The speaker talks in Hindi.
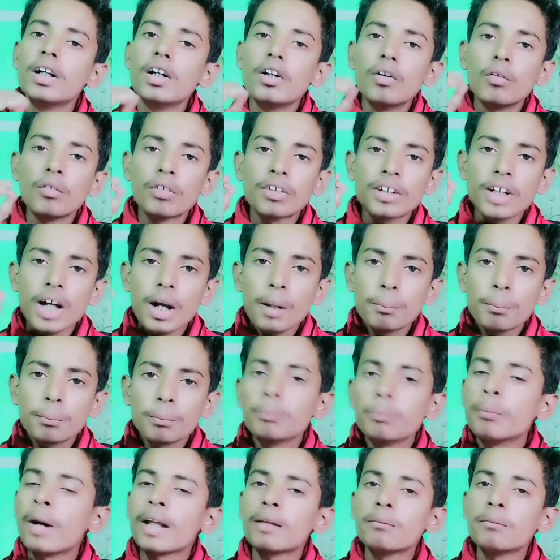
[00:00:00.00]
उससे आप
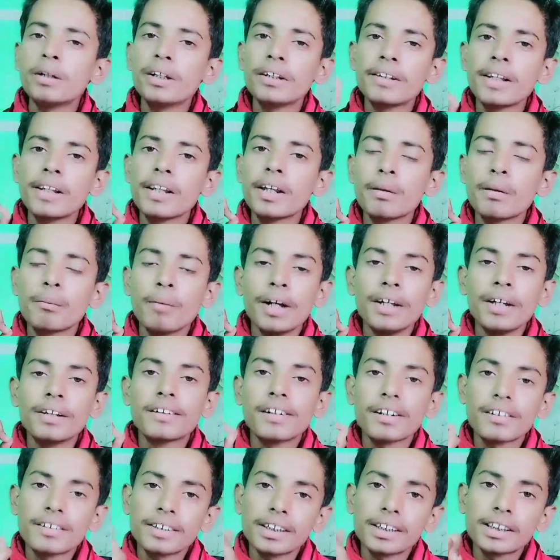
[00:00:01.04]
बाद में इजीली रिवाइज कर
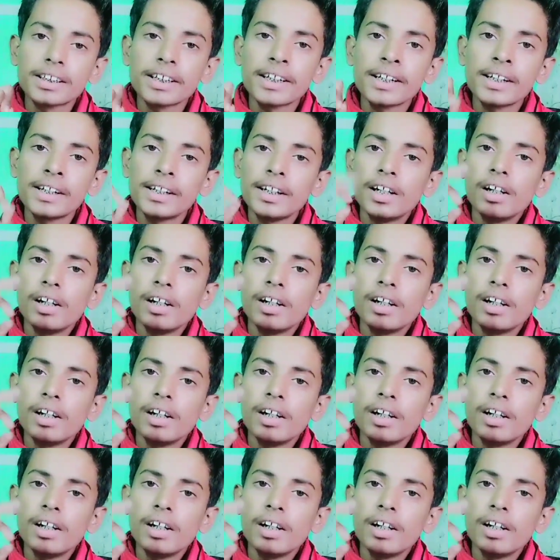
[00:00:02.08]
सकते हैं